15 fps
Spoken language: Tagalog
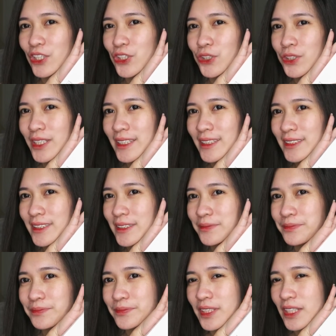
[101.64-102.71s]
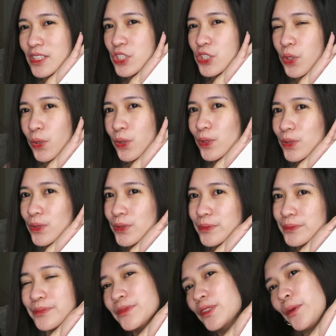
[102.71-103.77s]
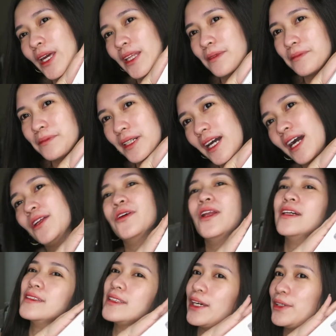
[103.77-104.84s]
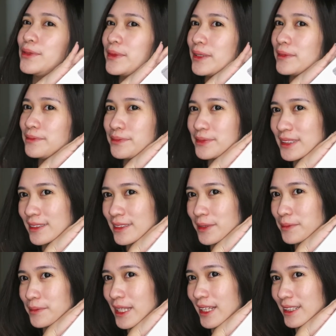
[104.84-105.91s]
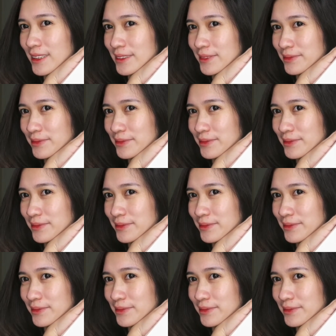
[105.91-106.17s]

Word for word: unit? So, wait, mag-ano lang tayo, mag-thumbnail.